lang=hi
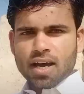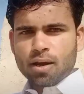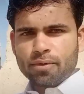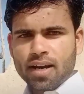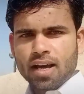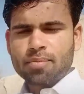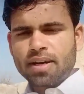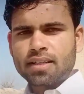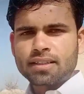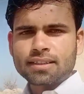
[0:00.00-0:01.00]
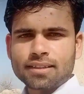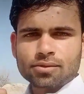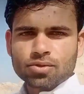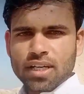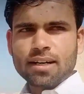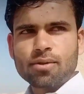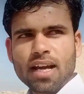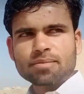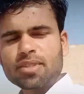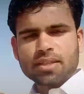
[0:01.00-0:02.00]
जा रहा हूँ ब्लाग पर तो चैनल को
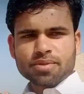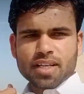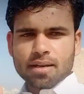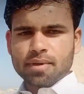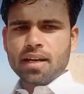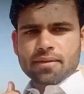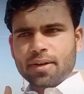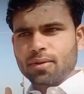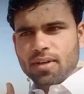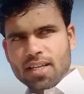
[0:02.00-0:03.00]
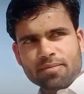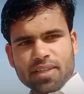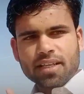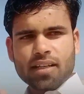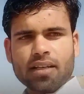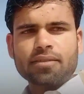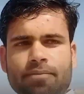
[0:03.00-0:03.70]
लाजमी सब्सक्राइब करना वीडियो को लाजमी देखना